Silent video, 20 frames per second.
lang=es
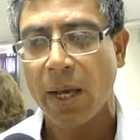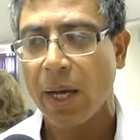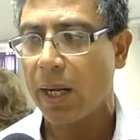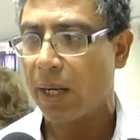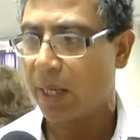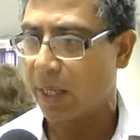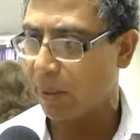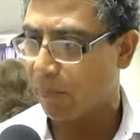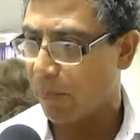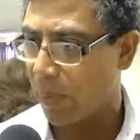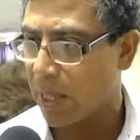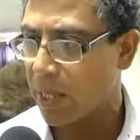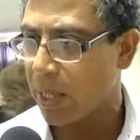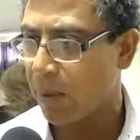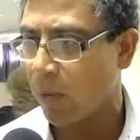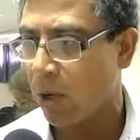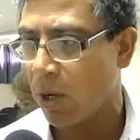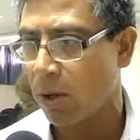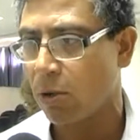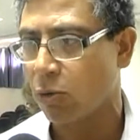ellas también
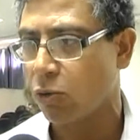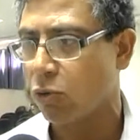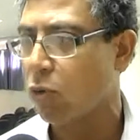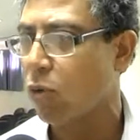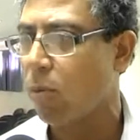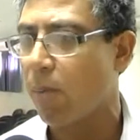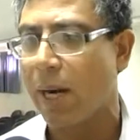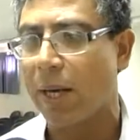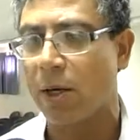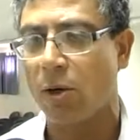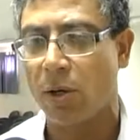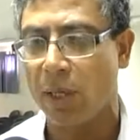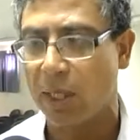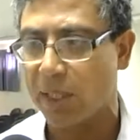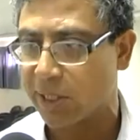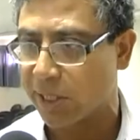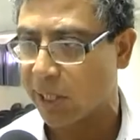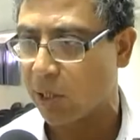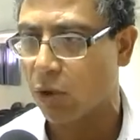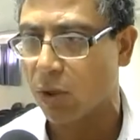pueden ser
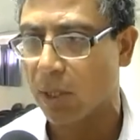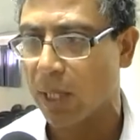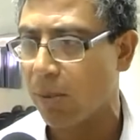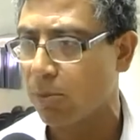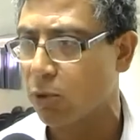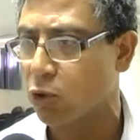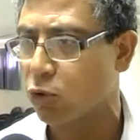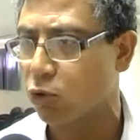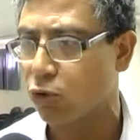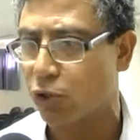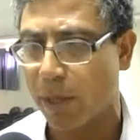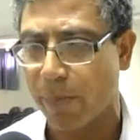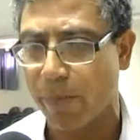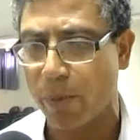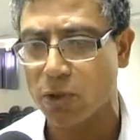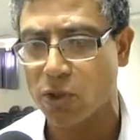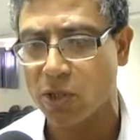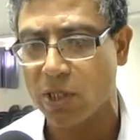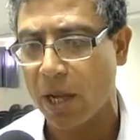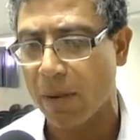reservorio y transmitirnos
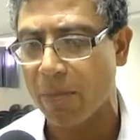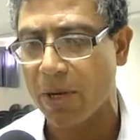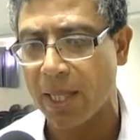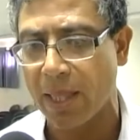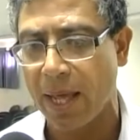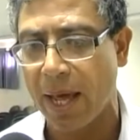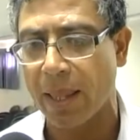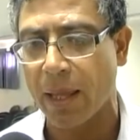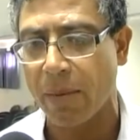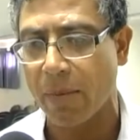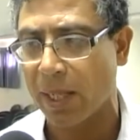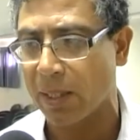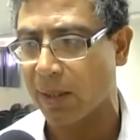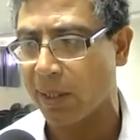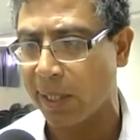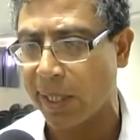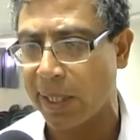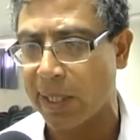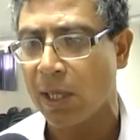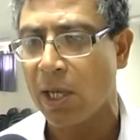la enfermedad a nosotros. ¿A
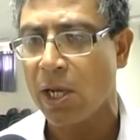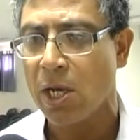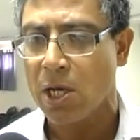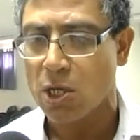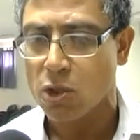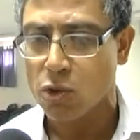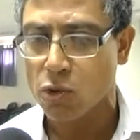dónde tiene que